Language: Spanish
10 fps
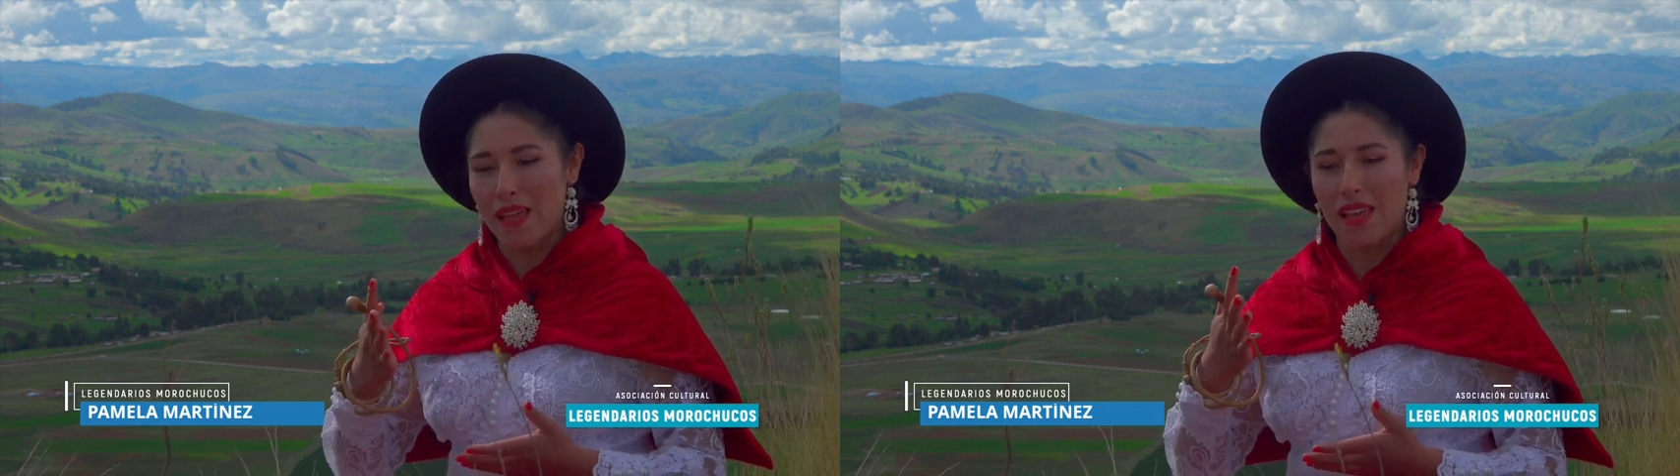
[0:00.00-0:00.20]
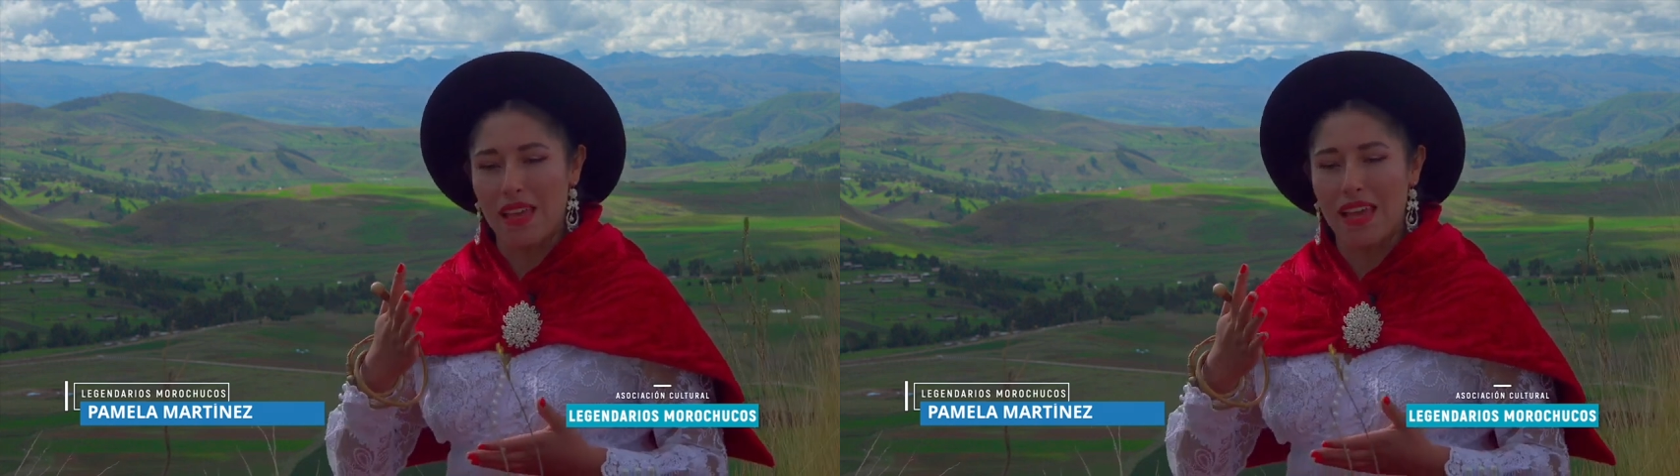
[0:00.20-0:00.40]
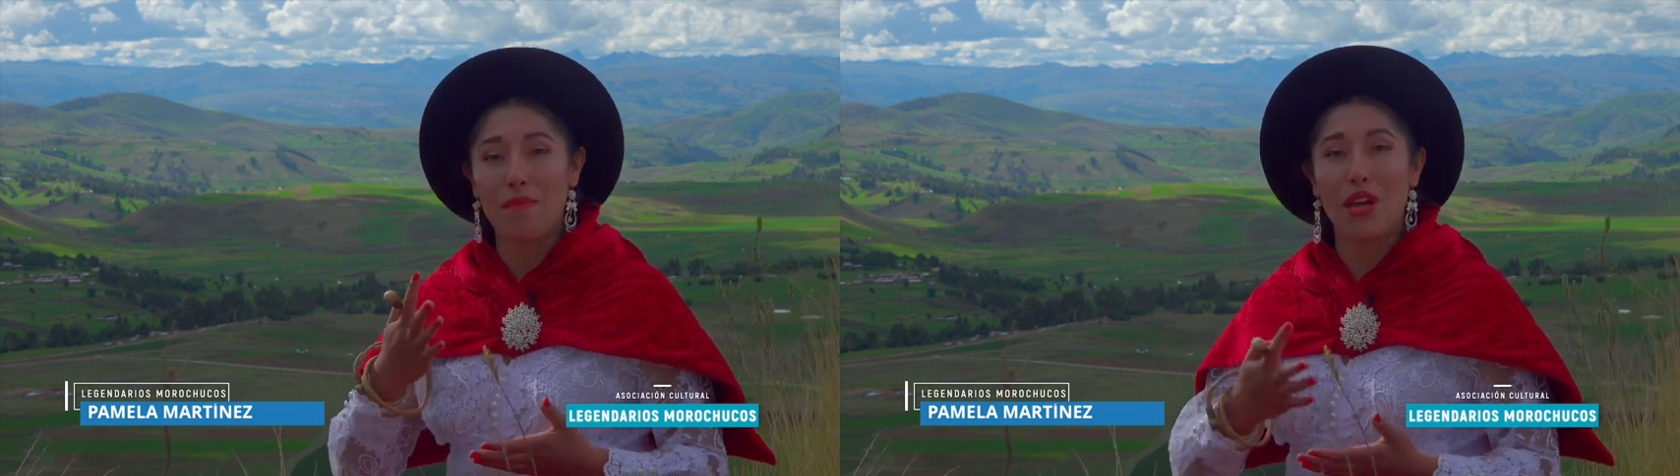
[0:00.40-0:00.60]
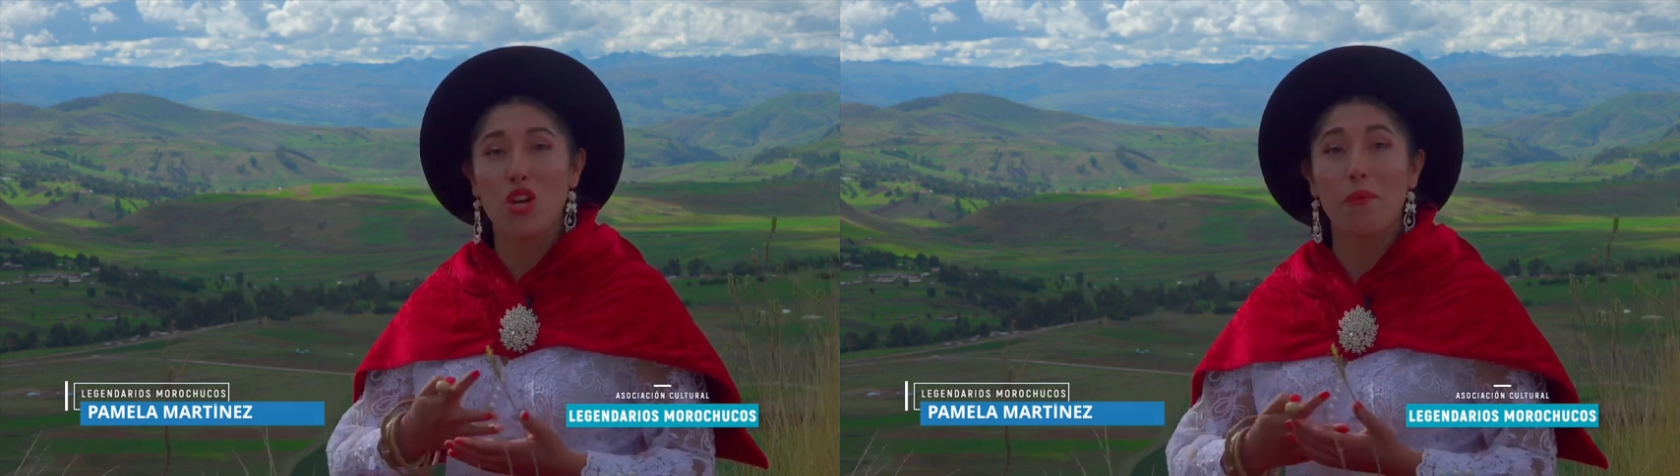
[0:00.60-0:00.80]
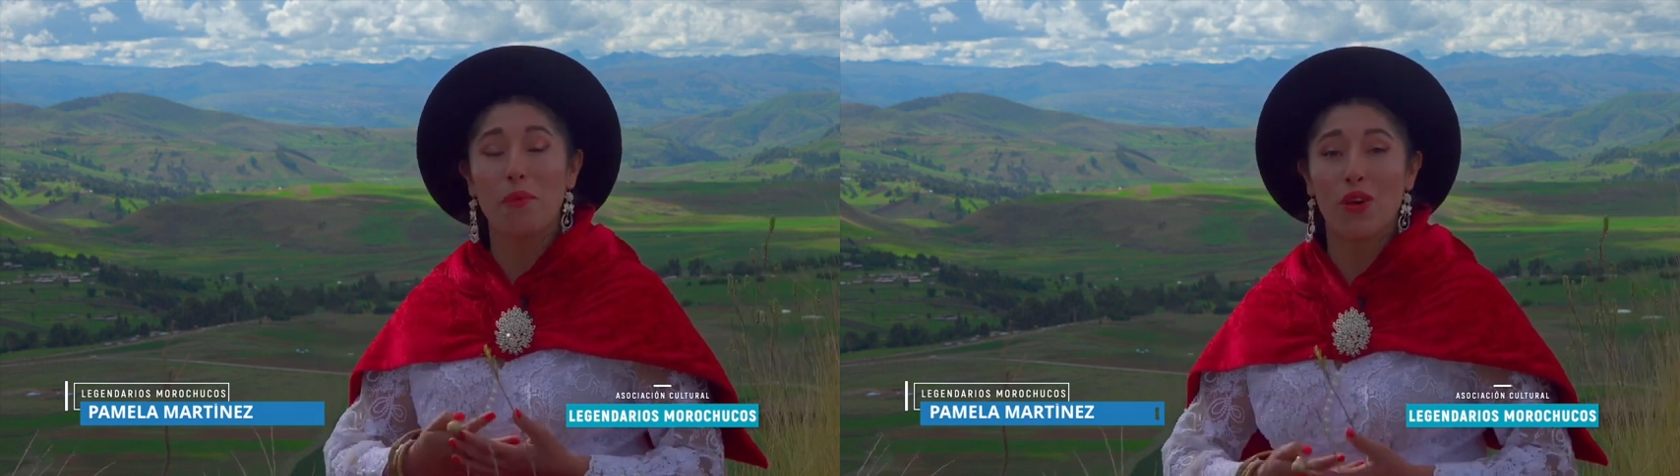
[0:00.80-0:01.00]
eh, el
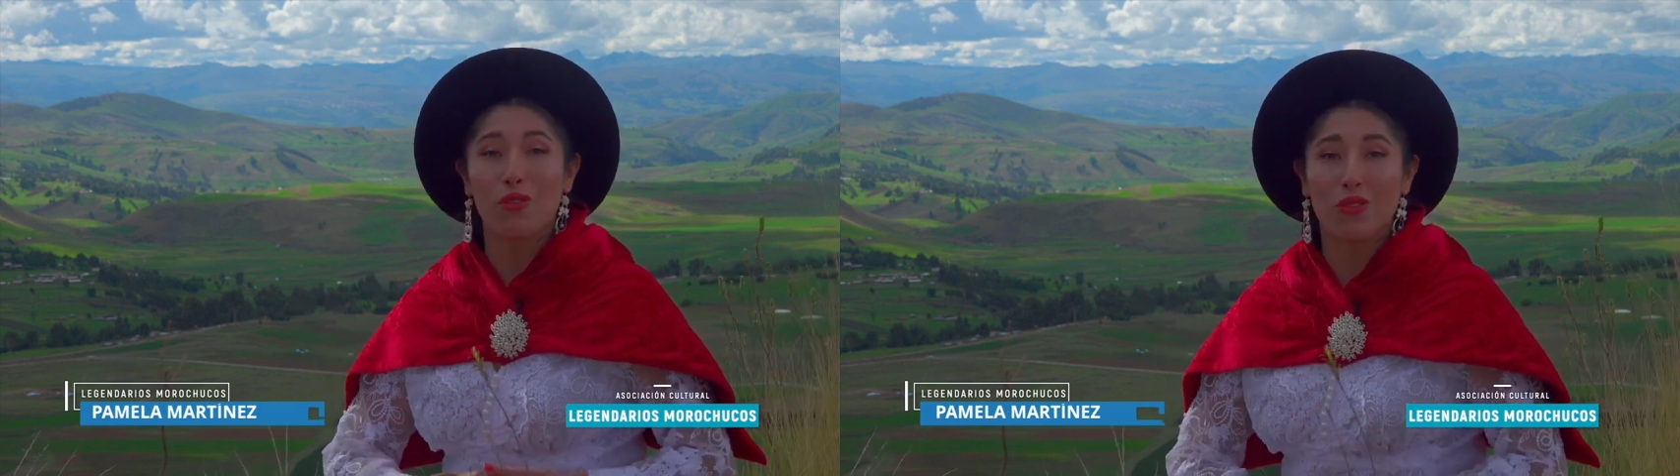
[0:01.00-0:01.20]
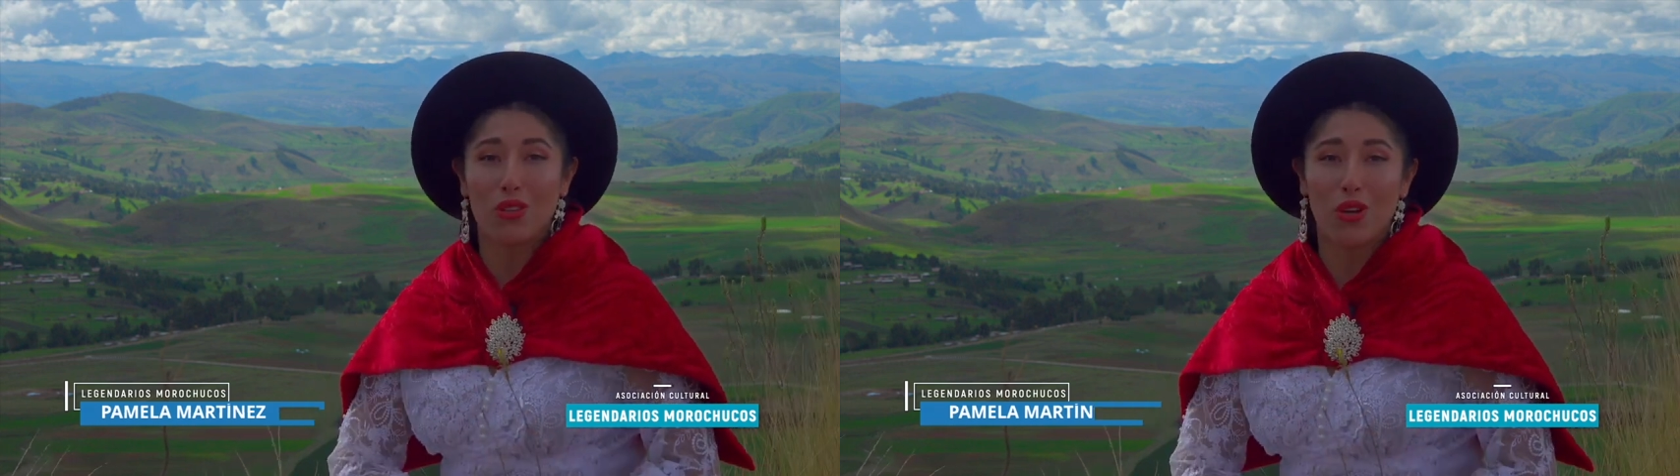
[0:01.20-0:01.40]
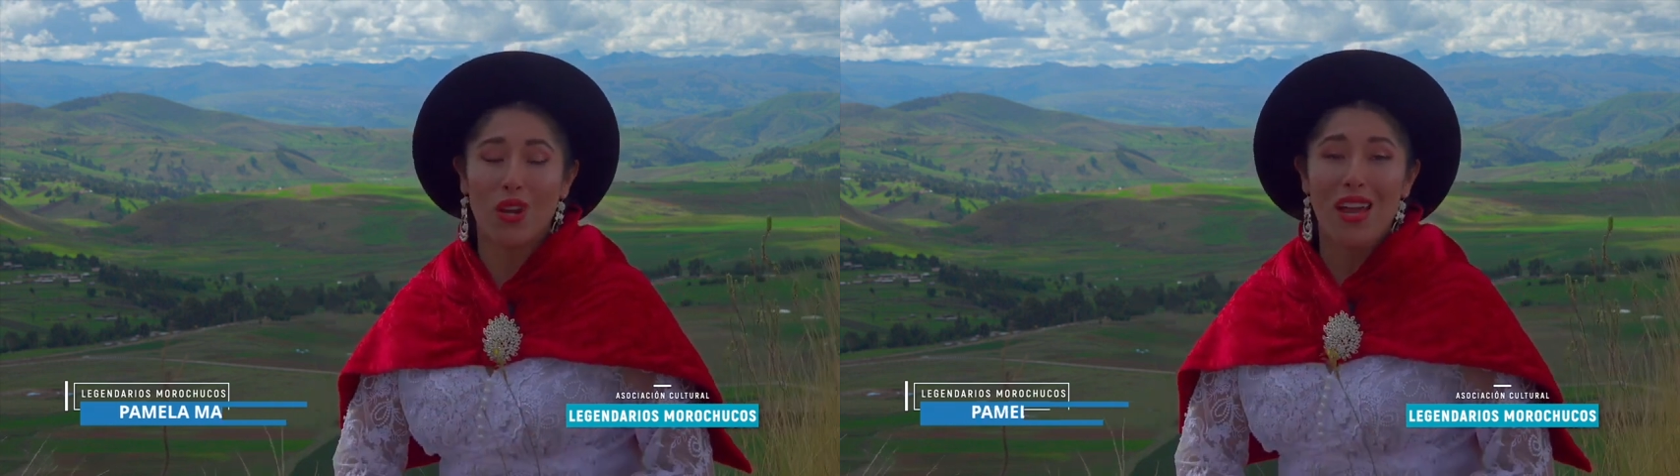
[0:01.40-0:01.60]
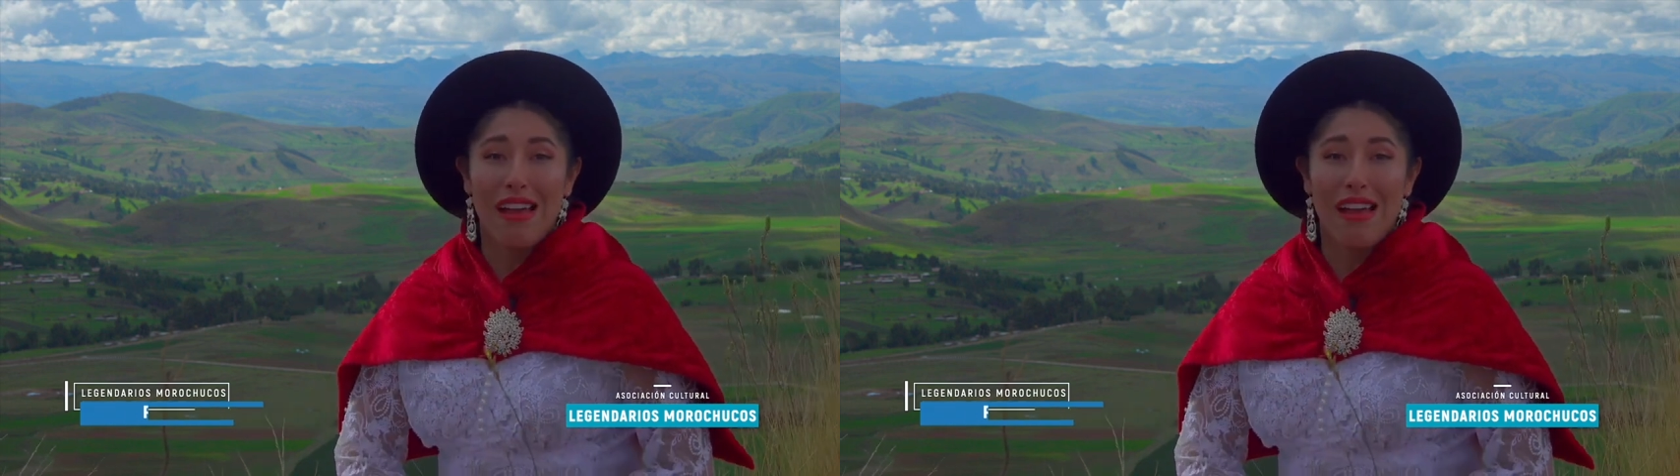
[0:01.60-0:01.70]
mayor productor